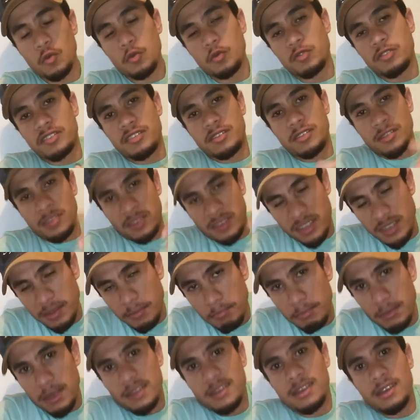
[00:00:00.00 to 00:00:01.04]

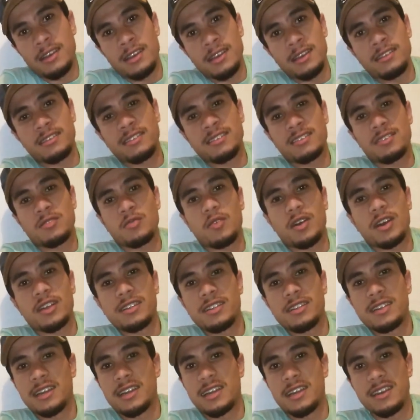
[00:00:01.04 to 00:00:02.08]
وتسمع لي زيستوار
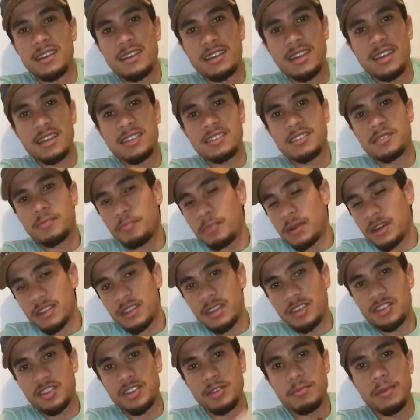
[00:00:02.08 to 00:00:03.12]
ديالك الناس
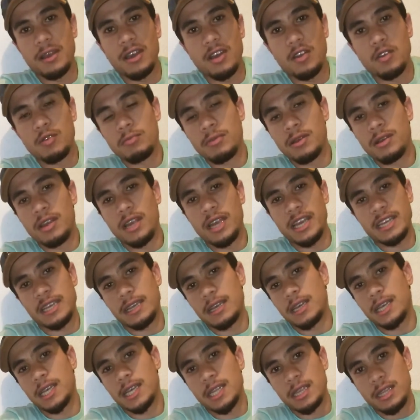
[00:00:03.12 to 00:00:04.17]
تبارطاجي معاهم
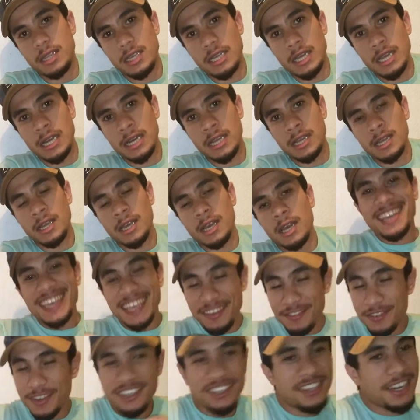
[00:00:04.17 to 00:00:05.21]
الحكايات ديالك
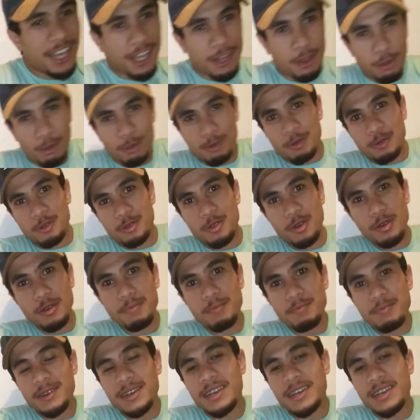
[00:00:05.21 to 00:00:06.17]
كيفاش ناخذ الاوتو ستوب